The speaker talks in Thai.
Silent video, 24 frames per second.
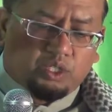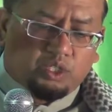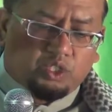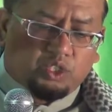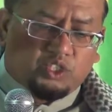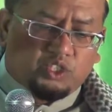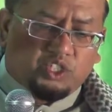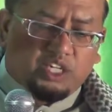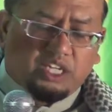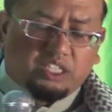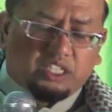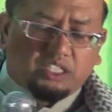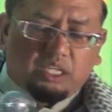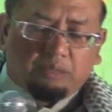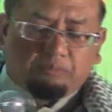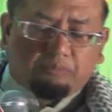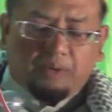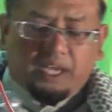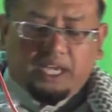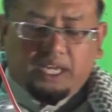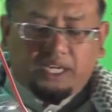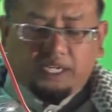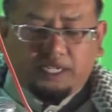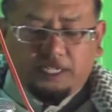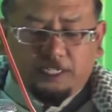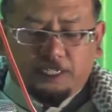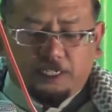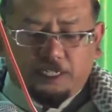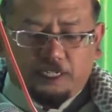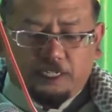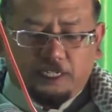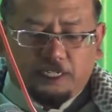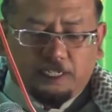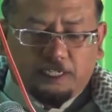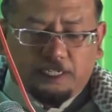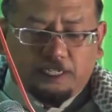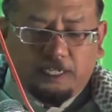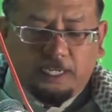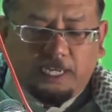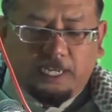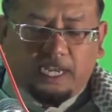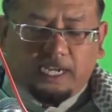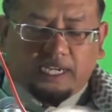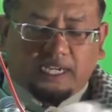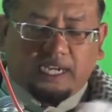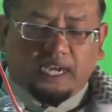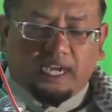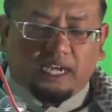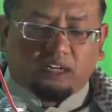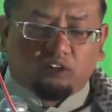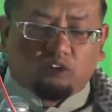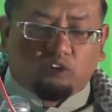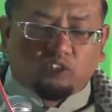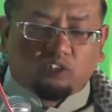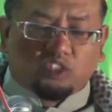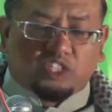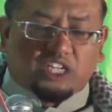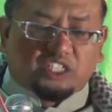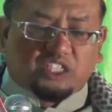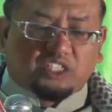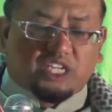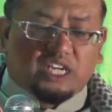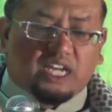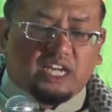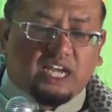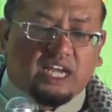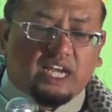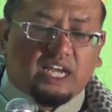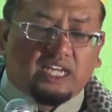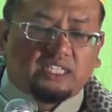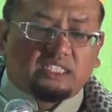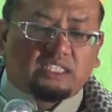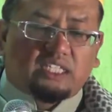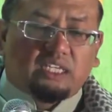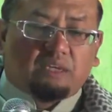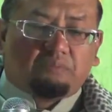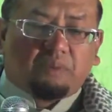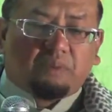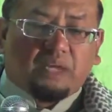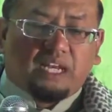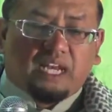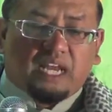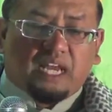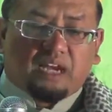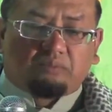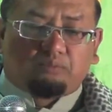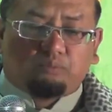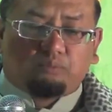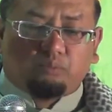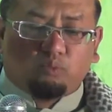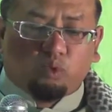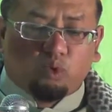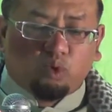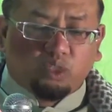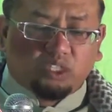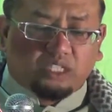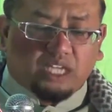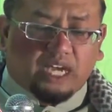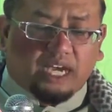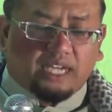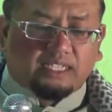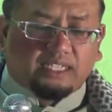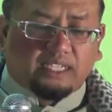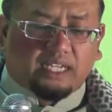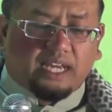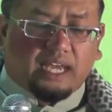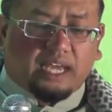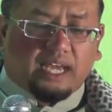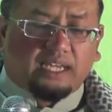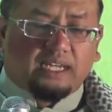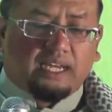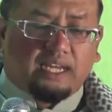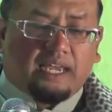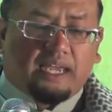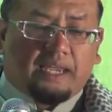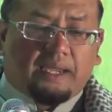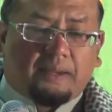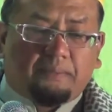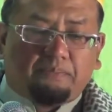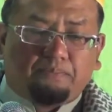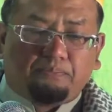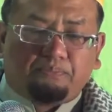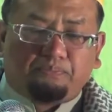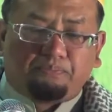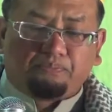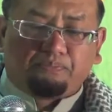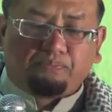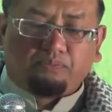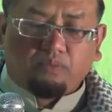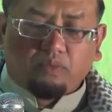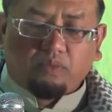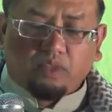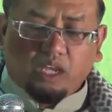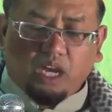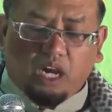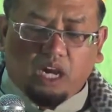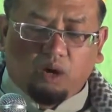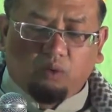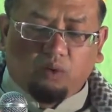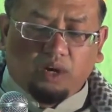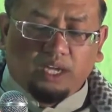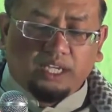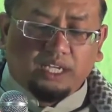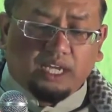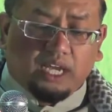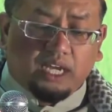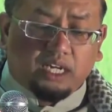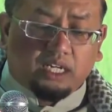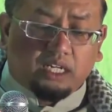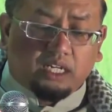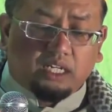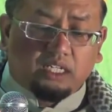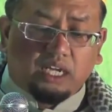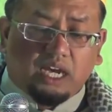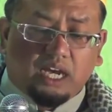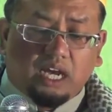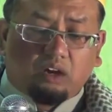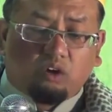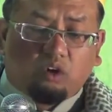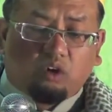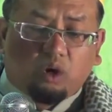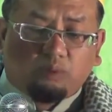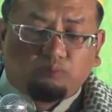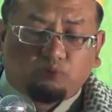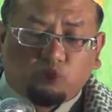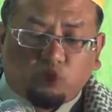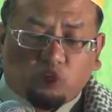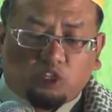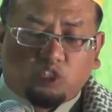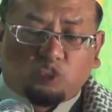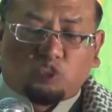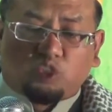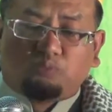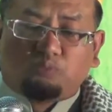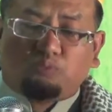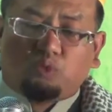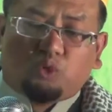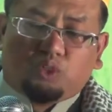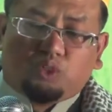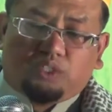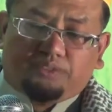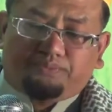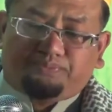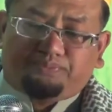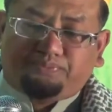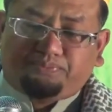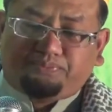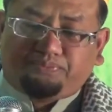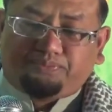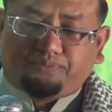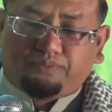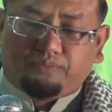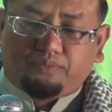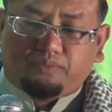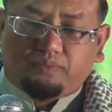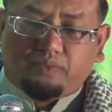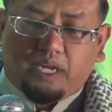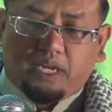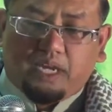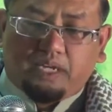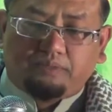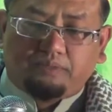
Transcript: สิ่งที่เป็นหลักการของศาสนาที่เป็นหลักมูลฐานทั้งหลายแหละ เอาไว้ยังอย่างครบถ้วนสมบูรณ์นะ